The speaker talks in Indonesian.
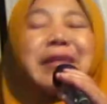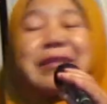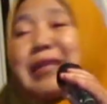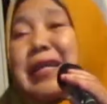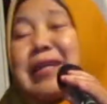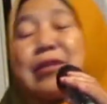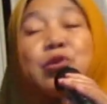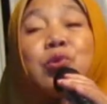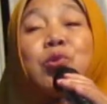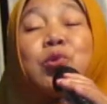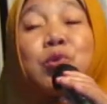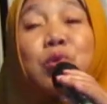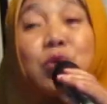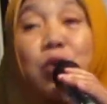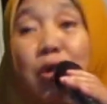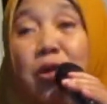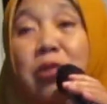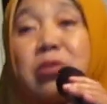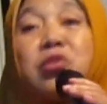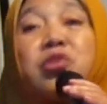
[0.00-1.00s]
gede
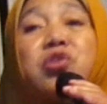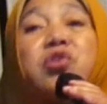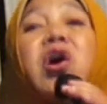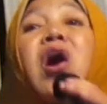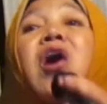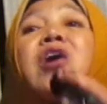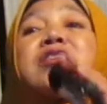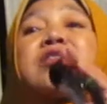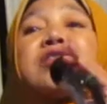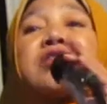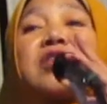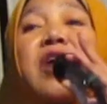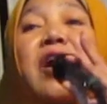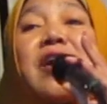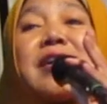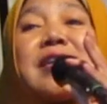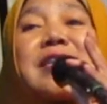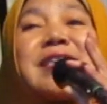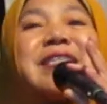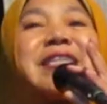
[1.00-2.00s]
dukur
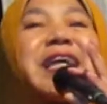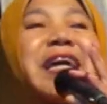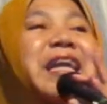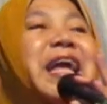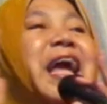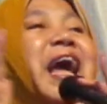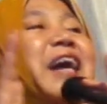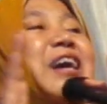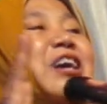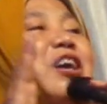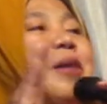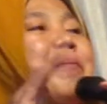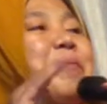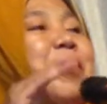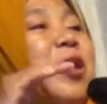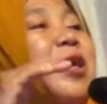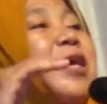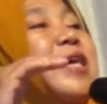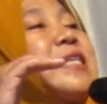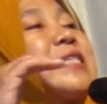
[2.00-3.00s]
cocok jari
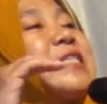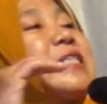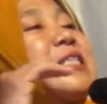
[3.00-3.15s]
agama